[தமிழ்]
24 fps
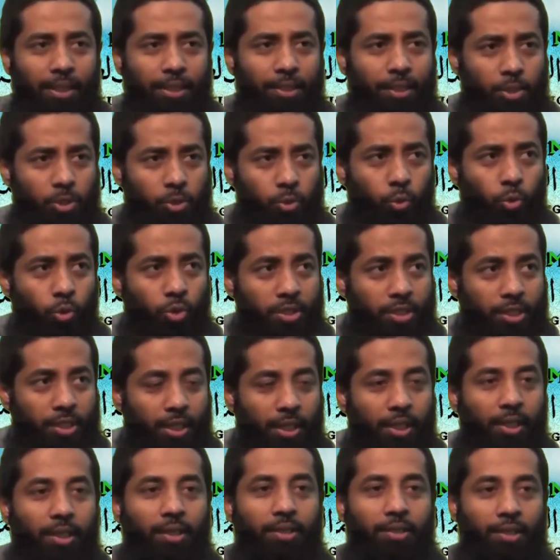இந்த
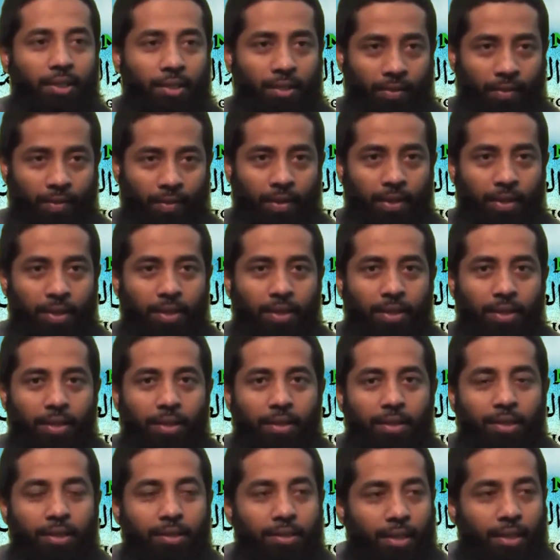சூழ்ச்சியிலிருந்து
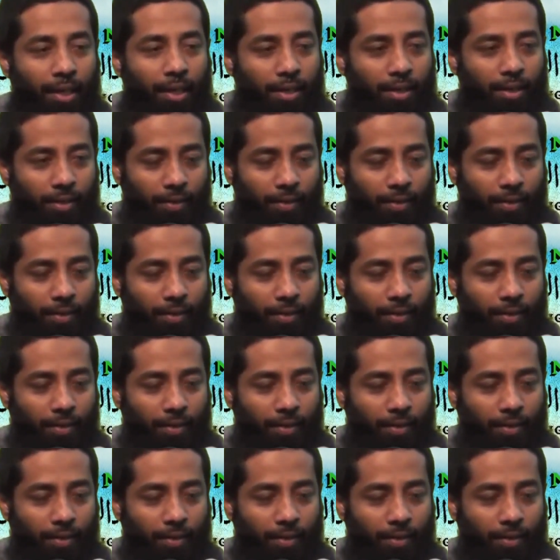இந்த